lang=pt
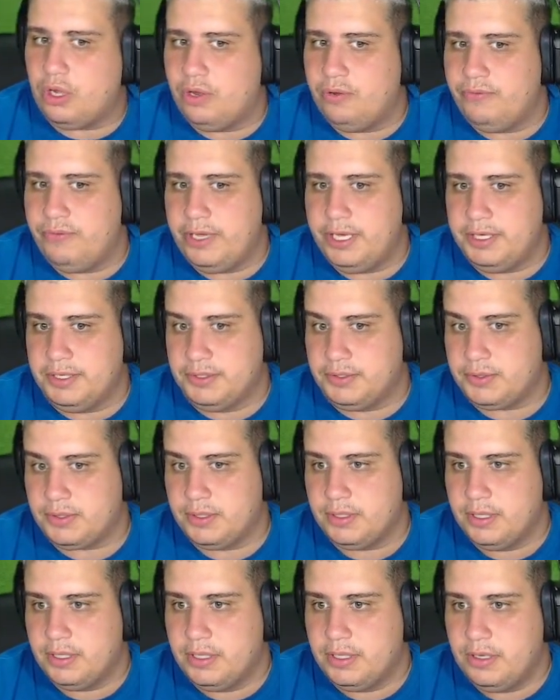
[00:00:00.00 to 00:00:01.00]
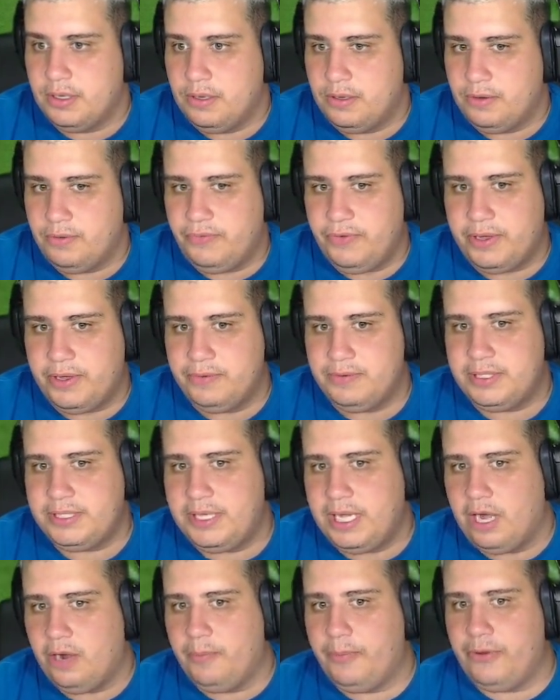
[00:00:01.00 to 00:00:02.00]
eu vi isso? Tô ficando
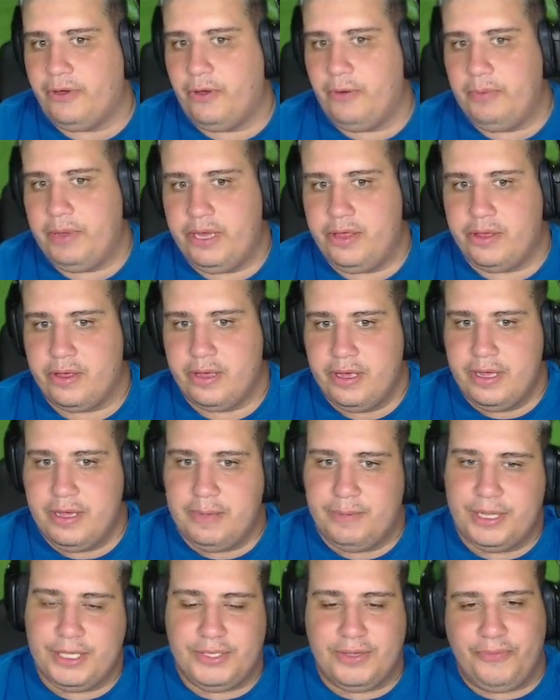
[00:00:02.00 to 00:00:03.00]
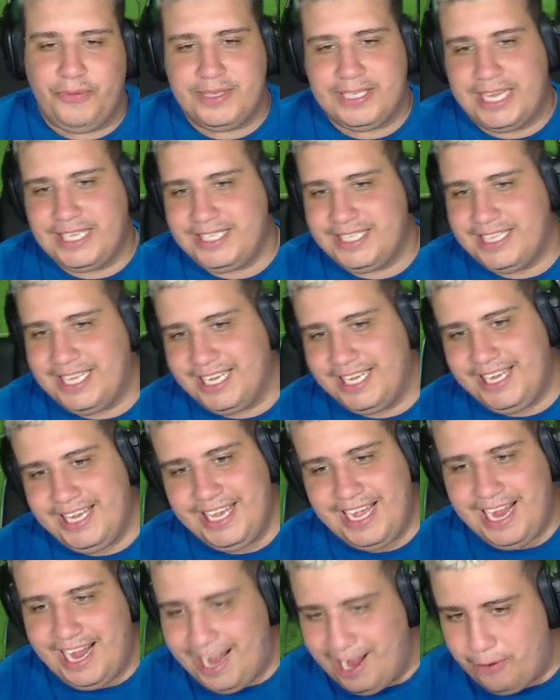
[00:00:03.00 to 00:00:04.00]
cego, provavelmente. Mano, se eu fizer esse daqui,
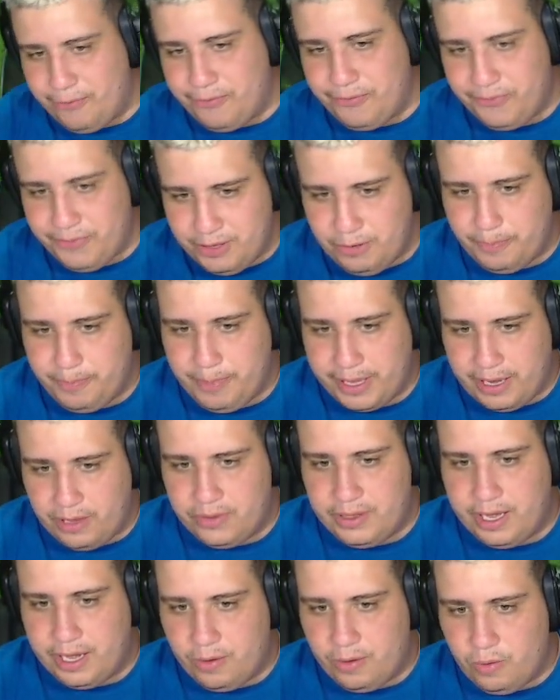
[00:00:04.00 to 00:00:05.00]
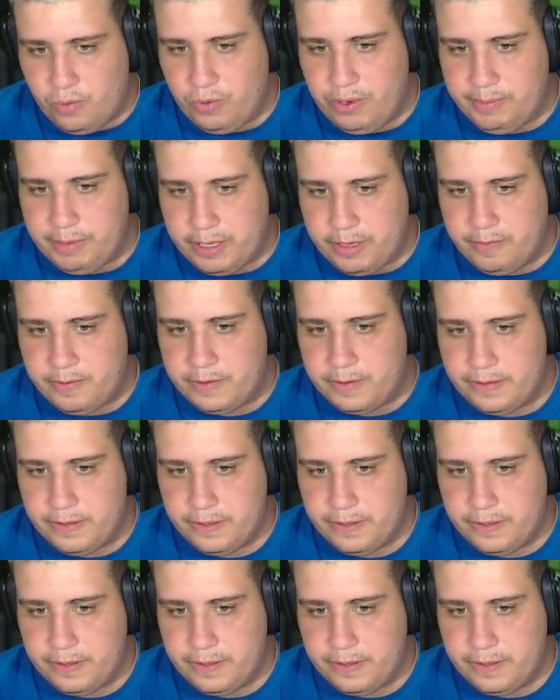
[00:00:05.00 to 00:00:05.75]
é o fim do penaldeco ruim mesmo.